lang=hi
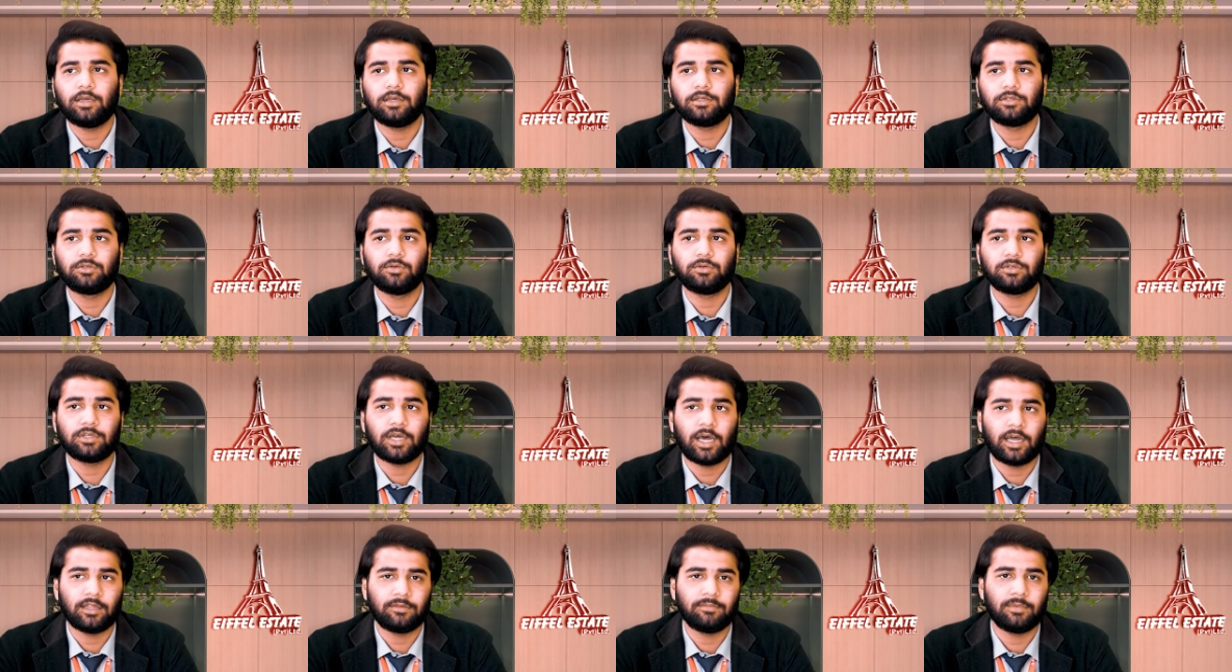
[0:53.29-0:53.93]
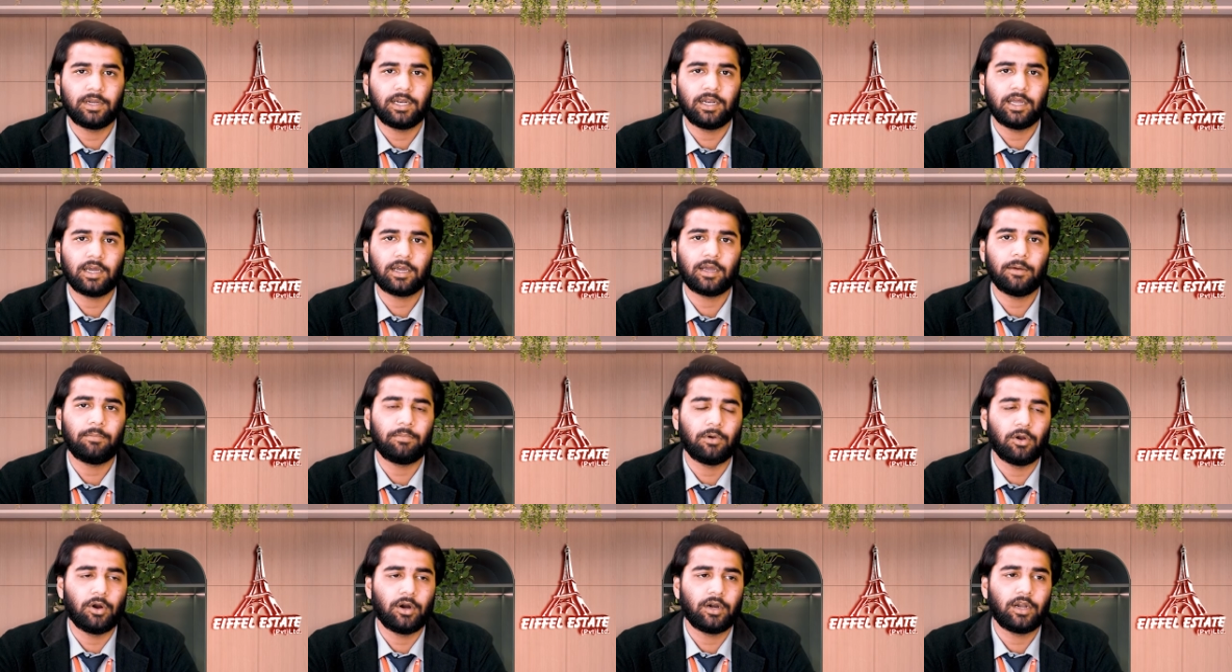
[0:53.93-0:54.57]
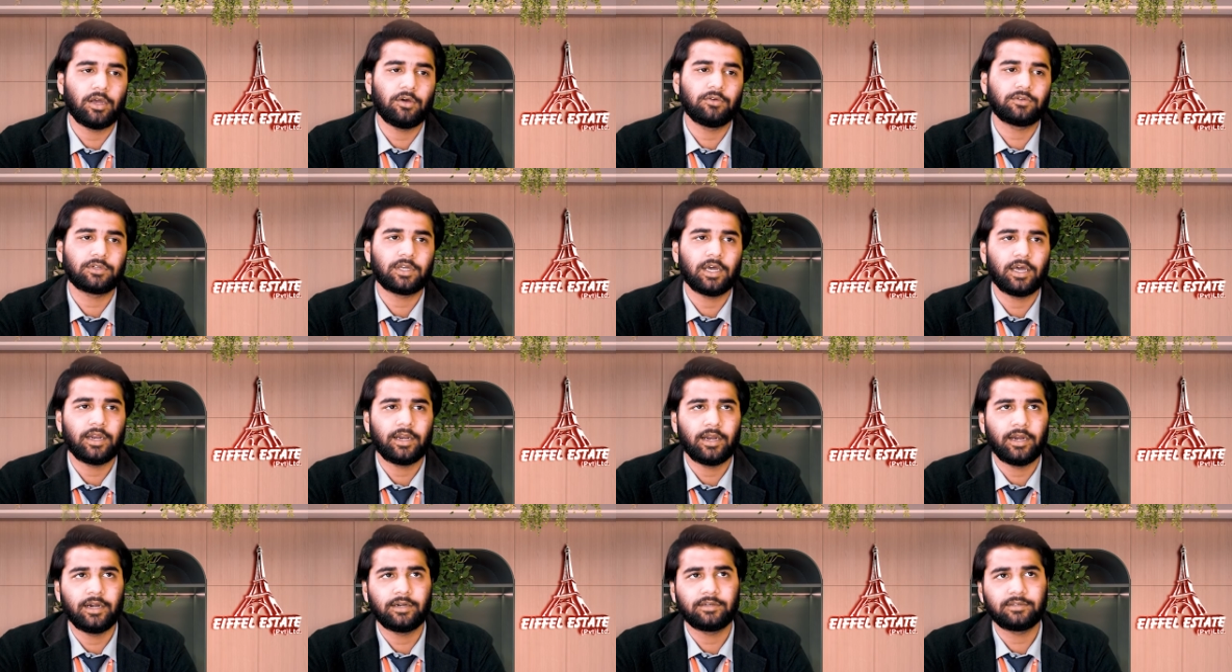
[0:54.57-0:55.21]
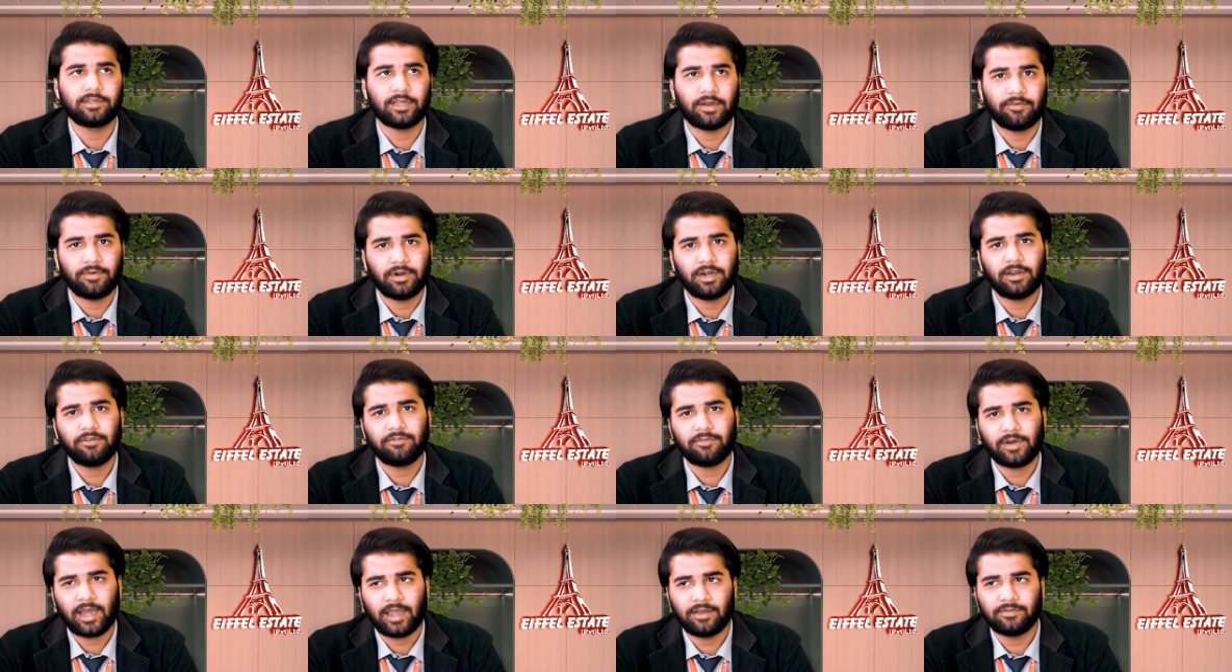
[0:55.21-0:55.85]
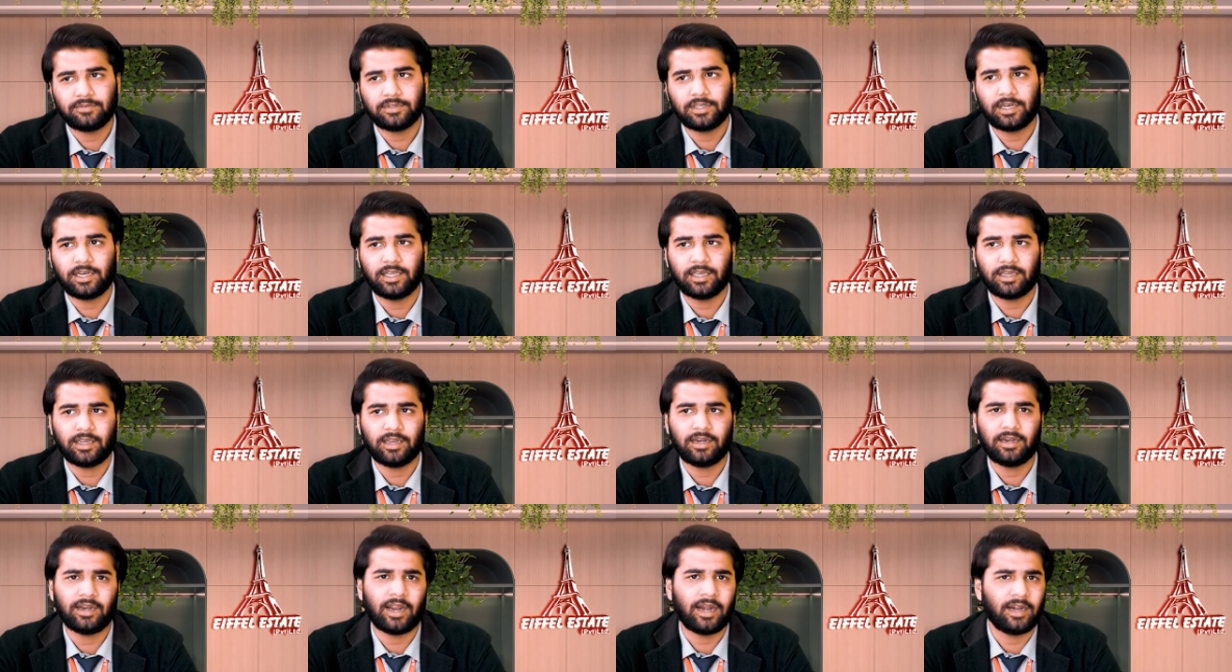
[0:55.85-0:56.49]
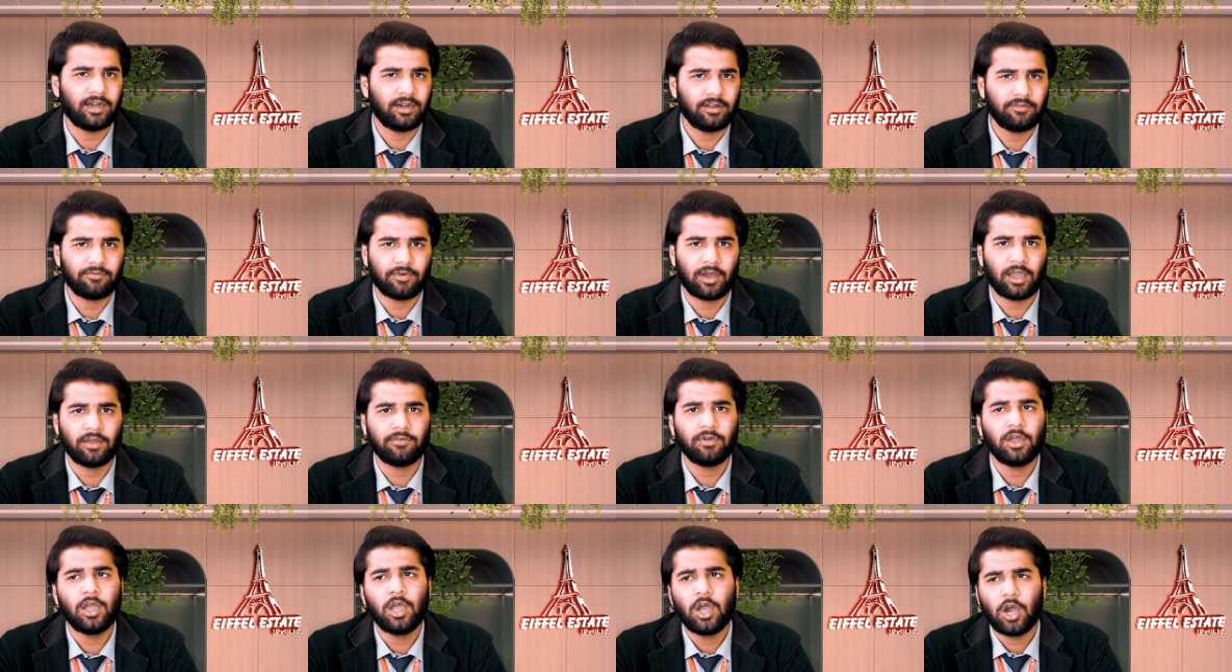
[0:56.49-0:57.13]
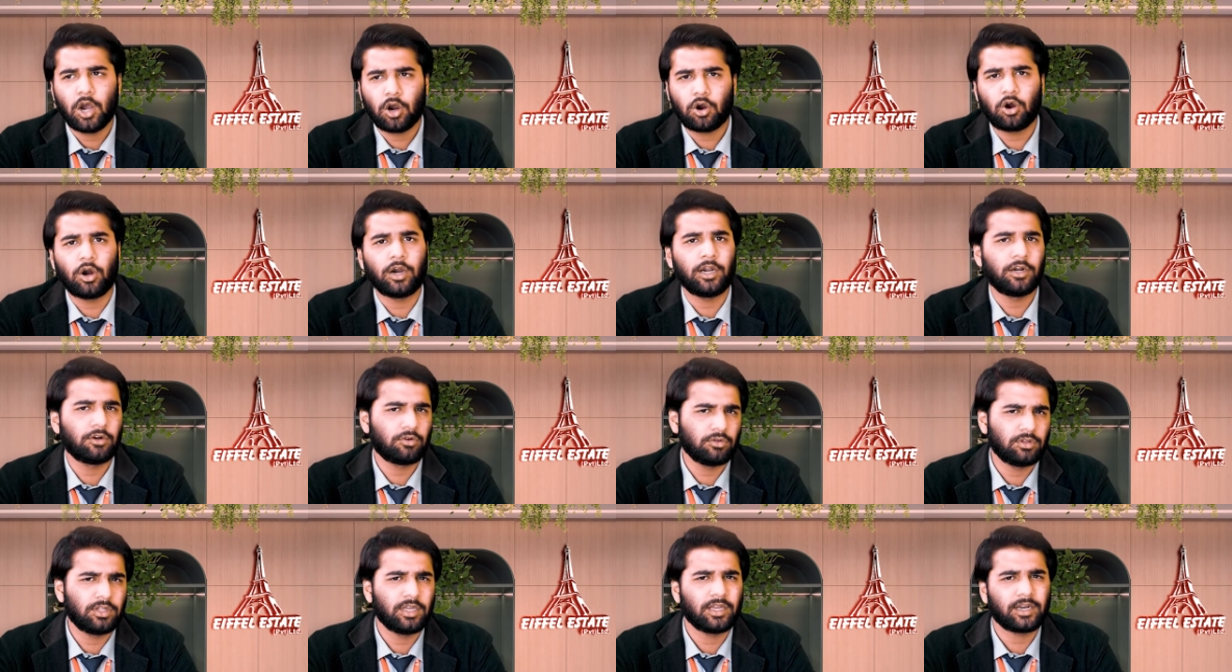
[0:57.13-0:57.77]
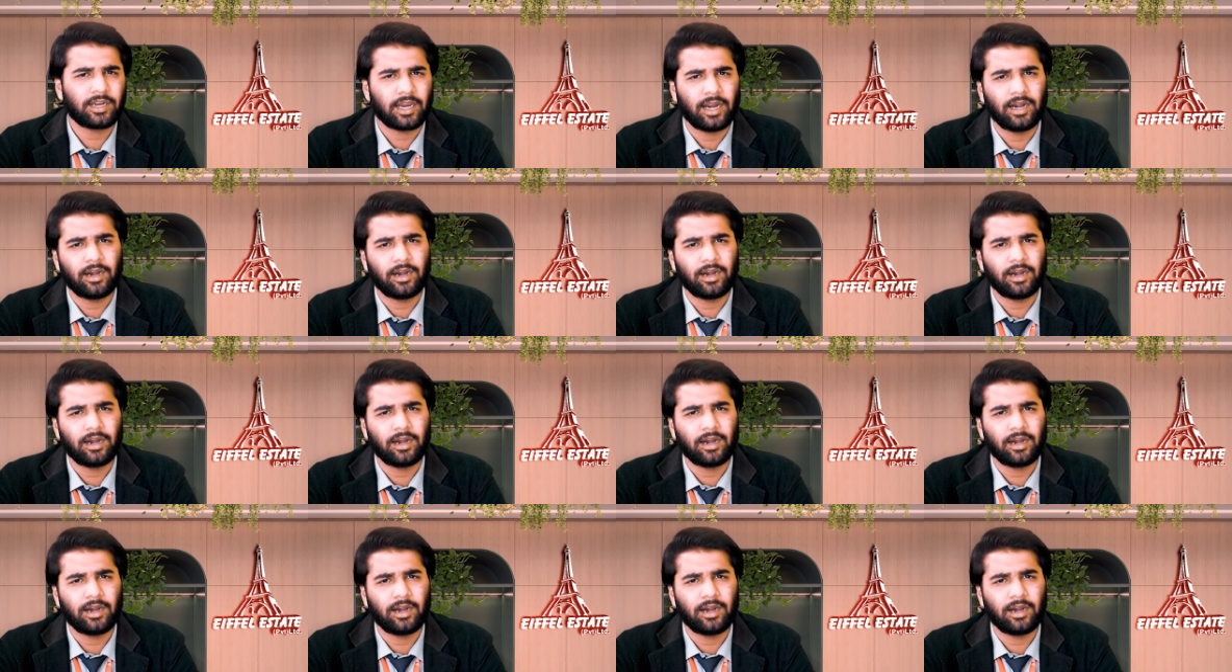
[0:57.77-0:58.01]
जो सात मरला का प्लॉट है उसका रेट 75 से लेकर 95 अकॉर्डिंग टू देयर